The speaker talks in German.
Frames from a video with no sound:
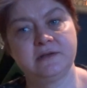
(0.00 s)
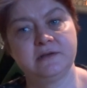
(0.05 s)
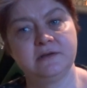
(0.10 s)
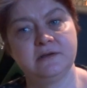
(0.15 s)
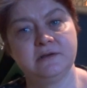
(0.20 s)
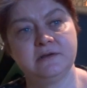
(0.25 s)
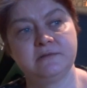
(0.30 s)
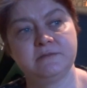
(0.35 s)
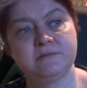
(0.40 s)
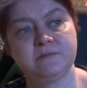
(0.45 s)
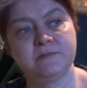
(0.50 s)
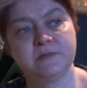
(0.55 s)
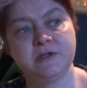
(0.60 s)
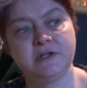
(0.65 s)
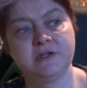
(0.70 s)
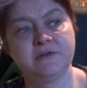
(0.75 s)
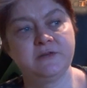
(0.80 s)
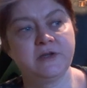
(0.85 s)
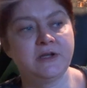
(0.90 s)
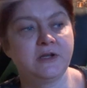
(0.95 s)
Äh,
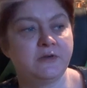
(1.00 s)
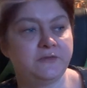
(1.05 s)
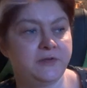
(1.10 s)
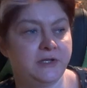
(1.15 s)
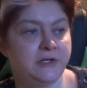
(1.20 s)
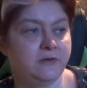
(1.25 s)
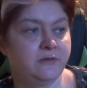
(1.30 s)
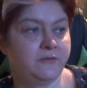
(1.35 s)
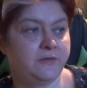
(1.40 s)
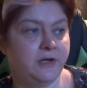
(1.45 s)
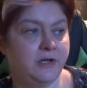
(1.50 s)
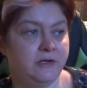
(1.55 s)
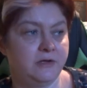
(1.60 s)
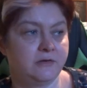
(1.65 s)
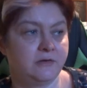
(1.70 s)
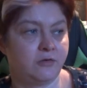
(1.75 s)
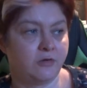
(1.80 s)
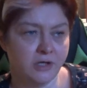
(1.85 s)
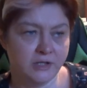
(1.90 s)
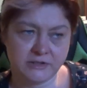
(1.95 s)
ich werde auf jeden Fall
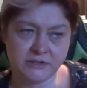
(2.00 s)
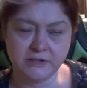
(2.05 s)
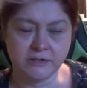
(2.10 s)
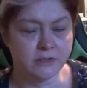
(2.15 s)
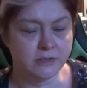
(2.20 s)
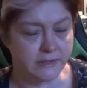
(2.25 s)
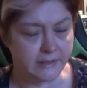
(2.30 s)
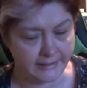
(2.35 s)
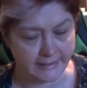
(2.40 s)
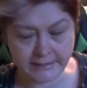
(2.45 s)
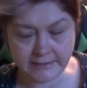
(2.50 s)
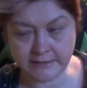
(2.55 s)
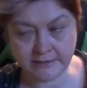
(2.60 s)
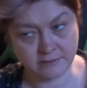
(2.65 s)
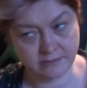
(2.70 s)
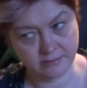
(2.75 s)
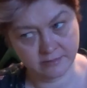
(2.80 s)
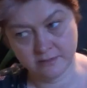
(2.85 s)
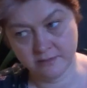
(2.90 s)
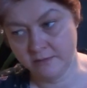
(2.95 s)
heute
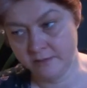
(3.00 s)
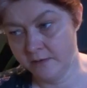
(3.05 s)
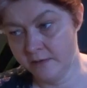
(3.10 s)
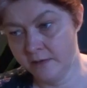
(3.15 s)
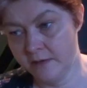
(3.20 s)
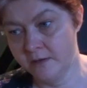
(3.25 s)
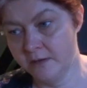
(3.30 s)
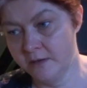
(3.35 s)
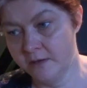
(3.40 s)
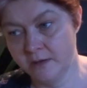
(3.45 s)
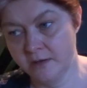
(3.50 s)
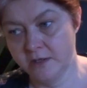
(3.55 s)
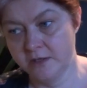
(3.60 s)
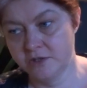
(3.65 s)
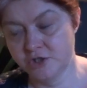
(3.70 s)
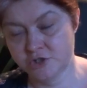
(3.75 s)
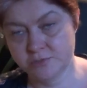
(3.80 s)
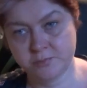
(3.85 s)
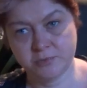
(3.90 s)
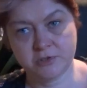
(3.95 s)
nicht
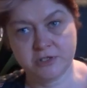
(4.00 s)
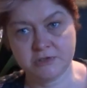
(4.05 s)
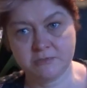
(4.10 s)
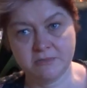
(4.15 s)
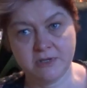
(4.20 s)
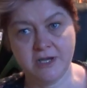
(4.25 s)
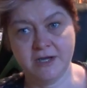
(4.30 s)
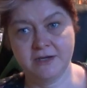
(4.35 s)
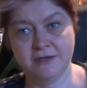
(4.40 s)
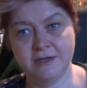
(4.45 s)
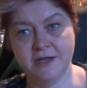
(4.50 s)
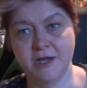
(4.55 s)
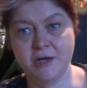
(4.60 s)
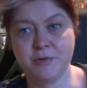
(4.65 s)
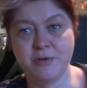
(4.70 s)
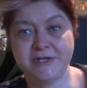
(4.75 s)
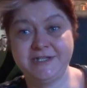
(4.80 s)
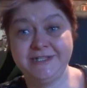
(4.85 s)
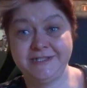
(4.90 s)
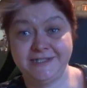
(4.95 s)
Sport machen,
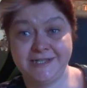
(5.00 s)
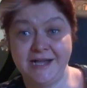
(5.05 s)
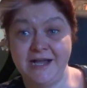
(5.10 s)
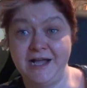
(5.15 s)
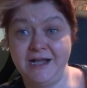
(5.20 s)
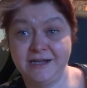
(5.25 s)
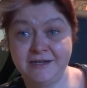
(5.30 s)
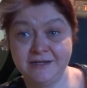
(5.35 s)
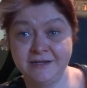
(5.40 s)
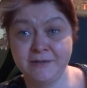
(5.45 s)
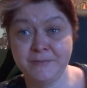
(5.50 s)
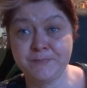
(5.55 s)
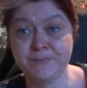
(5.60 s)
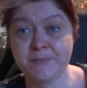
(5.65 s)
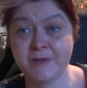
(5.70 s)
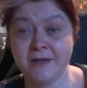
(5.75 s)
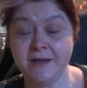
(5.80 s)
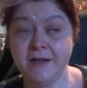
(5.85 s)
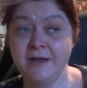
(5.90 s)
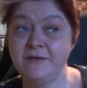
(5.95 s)
aber die Tage.
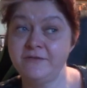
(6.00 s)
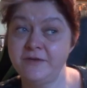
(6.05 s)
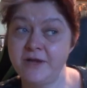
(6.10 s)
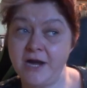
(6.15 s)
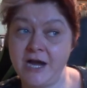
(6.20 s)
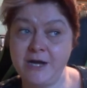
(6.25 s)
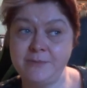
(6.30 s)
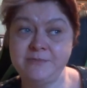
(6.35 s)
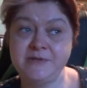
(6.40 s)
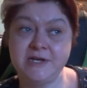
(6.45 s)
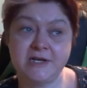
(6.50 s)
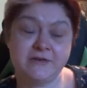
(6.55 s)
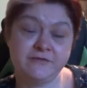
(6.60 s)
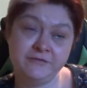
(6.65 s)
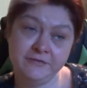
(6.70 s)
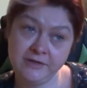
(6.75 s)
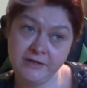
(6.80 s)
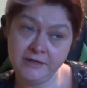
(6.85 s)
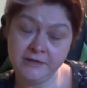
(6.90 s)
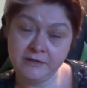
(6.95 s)
Wir haben ja
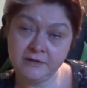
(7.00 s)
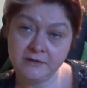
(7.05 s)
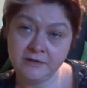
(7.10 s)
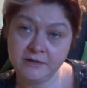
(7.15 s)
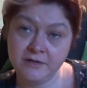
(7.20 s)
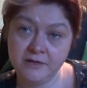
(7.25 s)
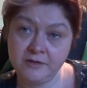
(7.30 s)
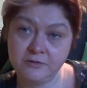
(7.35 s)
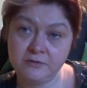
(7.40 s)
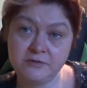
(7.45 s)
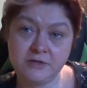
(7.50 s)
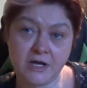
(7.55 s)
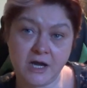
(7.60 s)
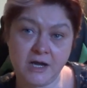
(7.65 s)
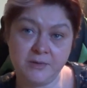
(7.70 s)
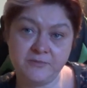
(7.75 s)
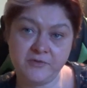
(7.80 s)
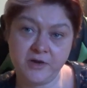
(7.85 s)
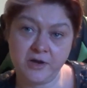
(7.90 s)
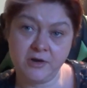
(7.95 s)
Wie und da
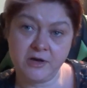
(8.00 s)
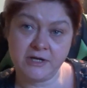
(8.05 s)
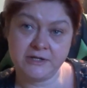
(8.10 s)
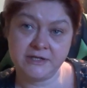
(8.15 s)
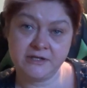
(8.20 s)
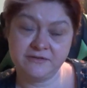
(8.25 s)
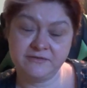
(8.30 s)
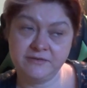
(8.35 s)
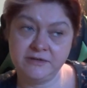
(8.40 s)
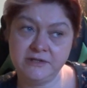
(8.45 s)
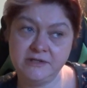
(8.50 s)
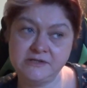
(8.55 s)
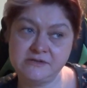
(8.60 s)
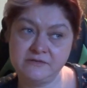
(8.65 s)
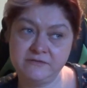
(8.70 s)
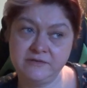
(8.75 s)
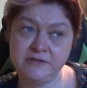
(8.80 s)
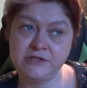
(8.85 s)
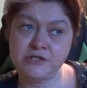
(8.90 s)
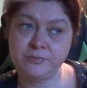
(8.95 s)
haben wir auch an der Wie
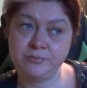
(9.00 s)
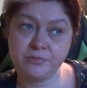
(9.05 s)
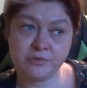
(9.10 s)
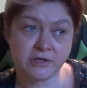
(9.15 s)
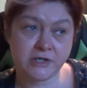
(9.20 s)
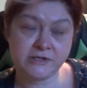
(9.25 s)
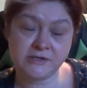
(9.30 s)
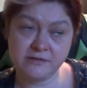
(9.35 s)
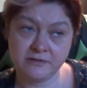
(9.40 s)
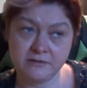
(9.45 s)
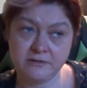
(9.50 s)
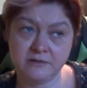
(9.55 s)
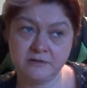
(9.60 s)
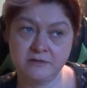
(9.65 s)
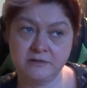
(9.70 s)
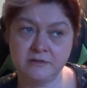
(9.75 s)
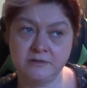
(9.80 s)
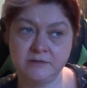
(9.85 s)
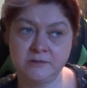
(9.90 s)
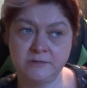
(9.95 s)
diese Wie Sport
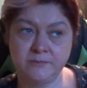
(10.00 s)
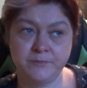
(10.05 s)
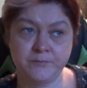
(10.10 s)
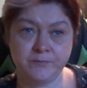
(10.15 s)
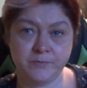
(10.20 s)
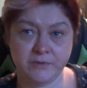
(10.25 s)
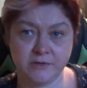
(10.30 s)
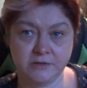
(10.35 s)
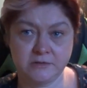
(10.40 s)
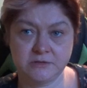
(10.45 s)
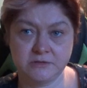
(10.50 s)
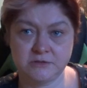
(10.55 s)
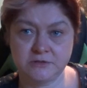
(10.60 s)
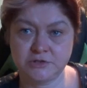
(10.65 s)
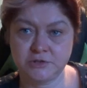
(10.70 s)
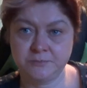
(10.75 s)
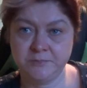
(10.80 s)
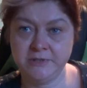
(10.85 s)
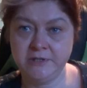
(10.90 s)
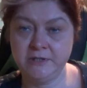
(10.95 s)
ähm,
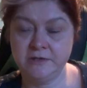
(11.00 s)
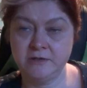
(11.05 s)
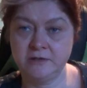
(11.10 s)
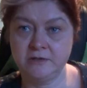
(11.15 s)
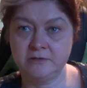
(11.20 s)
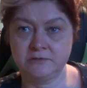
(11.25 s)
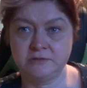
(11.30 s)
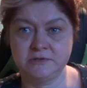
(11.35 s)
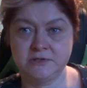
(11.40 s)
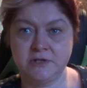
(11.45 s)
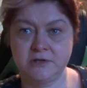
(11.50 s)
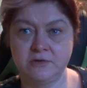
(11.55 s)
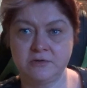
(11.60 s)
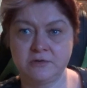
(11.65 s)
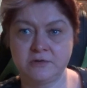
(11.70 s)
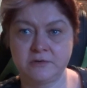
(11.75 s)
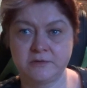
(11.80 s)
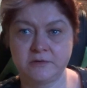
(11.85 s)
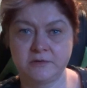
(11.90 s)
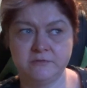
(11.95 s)
spiele und
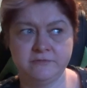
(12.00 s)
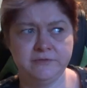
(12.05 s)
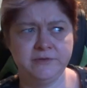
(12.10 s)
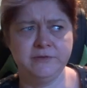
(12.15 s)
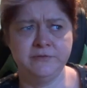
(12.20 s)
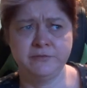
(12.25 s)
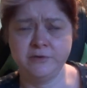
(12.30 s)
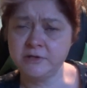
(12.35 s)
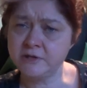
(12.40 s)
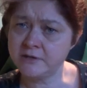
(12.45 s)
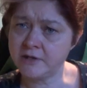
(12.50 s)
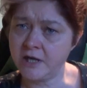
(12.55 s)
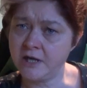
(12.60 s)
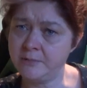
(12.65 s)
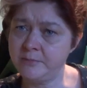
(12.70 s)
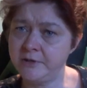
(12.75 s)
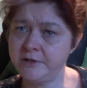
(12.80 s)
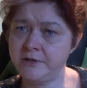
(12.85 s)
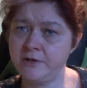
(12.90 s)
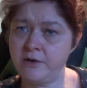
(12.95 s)
auch wie fit
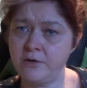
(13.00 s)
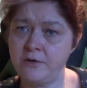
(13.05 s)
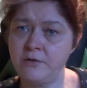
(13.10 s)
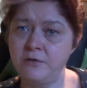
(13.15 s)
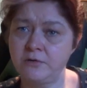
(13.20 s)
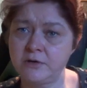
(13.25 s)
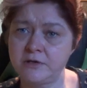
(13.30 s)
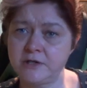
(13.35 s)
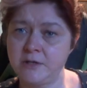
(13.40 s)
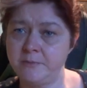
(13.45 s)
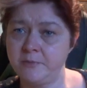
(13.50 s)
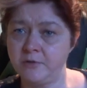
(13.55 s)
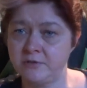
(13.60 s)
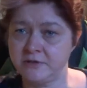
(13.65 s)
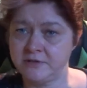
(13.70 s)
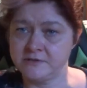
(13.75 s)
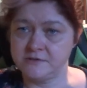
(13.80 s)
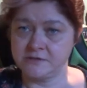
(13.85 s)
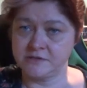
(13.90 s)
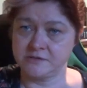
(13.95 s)
habe ich auch. Ich habe auch
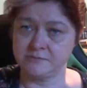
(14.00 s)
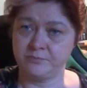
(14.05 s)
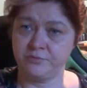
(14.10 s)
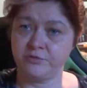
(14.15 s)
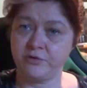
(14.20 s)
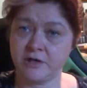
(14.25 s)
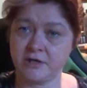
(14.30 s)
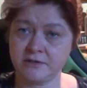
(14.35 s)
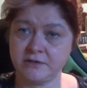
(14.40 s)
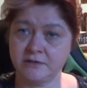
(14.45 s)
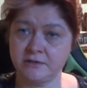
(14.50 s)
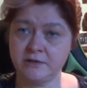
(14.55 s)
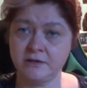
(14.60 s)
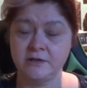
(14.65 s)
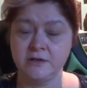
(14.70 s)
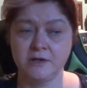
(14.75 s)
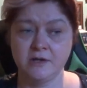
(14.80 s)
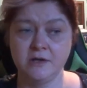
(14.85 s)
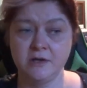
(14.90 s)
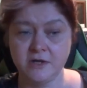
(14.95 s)
dieses Board, ne,
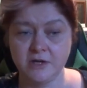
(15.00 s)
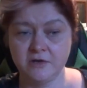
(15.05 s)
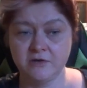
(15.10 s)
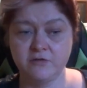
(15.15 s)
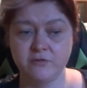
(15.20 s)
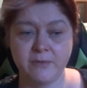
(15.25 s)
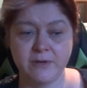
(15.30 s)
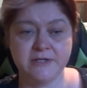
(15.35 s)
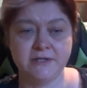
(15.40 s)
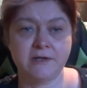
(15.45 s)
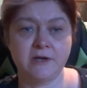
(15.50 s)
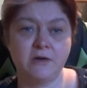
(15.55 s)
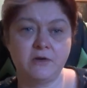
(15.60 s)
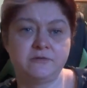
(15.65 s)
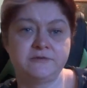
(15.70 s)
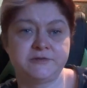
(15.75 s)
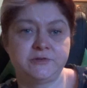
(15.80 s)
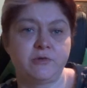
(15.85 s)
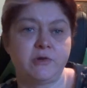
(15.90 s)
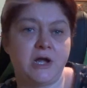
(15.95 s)
wo man
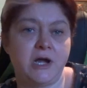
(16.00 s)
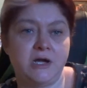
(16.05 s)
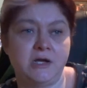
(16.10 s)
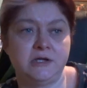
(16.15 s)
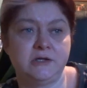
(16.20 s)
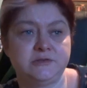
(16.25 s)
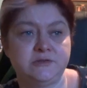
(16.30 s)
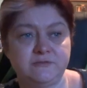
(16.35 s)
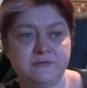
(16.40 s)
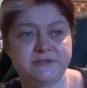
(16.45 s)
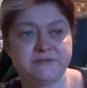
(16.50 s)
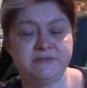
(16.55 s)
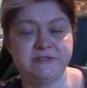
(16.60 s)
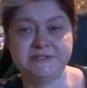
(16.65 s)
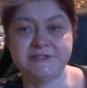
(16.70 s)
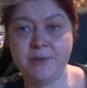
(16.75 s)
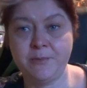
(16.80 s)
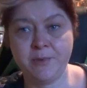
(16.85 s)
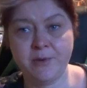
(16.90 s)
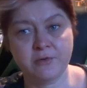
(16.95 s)
drauf sogar sowas wie
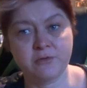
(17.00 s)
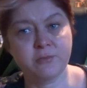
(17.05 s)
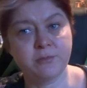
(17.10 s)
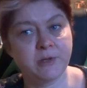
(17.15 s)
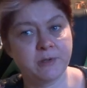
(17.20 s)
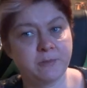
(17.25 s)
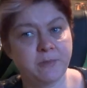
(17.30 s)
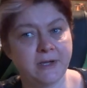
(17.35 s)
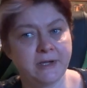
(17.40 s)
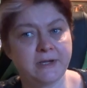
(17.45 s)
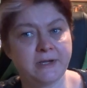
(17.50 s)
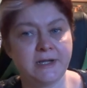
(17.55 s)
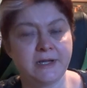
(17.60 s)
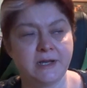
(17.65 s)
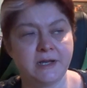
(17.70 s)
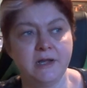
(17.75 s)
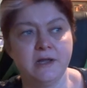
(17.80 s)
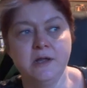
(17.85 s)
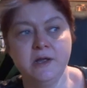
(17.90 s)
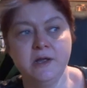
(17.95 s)
Step Aerobic machen kann.
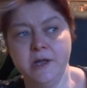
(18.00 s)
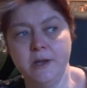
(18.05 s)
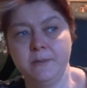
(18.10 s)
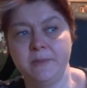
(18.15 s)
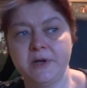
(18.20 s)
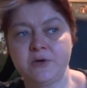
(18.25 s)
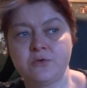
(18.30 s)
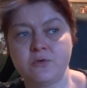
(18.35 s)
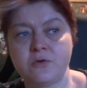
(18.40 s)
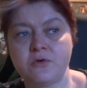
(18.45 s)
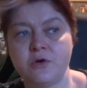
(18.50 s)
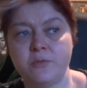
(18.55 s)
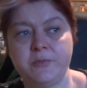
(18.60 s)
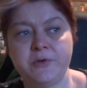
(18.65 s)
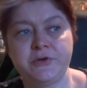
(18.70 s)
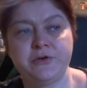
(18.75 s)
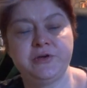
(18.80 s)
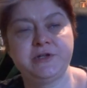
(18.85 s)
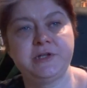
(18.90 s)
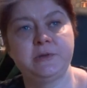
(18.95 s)
Mal gucken, ob
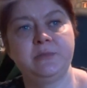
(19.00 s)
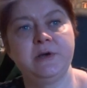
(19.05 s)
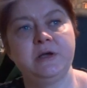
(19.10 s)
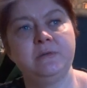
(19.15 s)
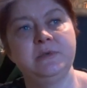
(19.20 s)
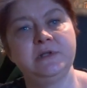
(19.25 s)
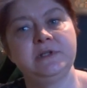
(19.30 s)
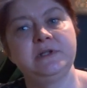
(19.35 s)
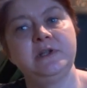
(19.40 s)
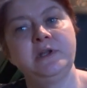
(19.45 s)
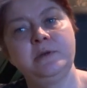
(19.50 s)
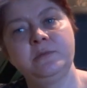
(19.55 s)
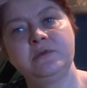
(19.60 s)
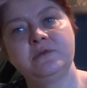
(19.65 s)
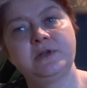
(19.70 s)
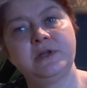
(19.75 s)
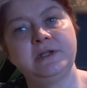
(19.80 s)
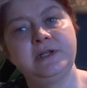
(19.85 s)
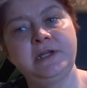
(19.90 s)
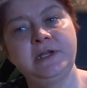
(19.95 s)
ich euch dabei mitnehme
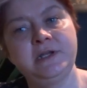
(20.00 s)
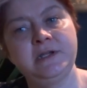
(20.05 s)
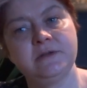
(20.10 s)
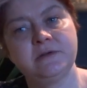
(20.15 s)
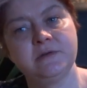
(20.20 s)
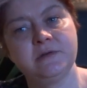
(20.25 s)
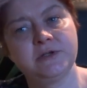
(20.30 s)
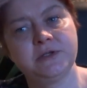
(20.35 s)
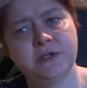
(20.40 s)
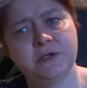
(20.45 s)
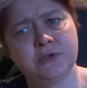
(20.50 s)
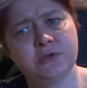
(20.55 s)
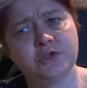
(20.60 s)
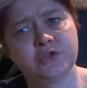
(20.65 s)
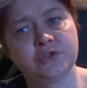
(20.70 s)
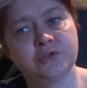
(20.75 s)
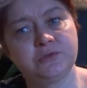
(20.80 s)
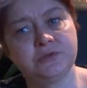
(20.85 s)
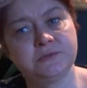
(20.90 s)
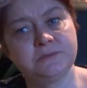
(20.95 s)
oder nicht. Ich denke
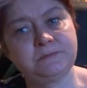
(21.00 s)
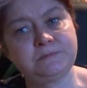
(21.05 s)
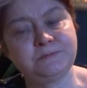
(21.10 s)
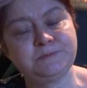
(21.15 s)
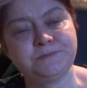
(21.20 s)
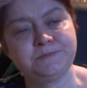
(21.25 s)
schon.